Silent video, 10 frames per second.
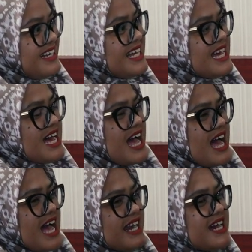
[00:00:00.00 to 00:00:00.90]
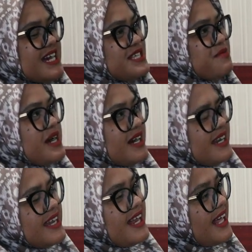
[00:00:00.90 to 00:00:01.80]
Excel. Mm -hmm. Ada nggak sih Mbak
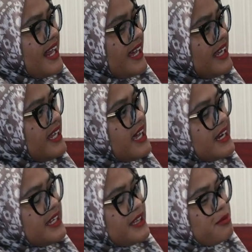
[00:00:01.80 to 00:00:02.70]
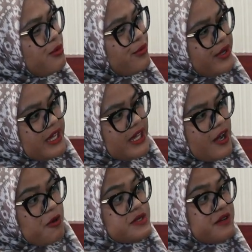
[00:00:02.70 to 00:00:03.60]
kendala lain yang
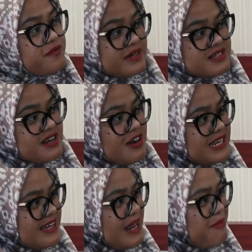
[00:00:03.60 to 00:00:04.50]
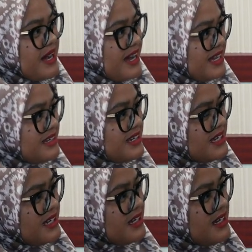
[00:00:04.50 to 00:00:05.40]
ditemui observer di
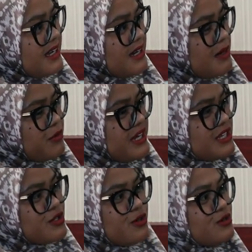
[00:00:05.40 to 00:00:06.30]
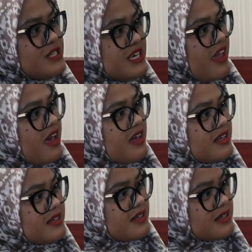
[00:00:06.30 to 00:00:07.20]
lapangan, kemudian solusinya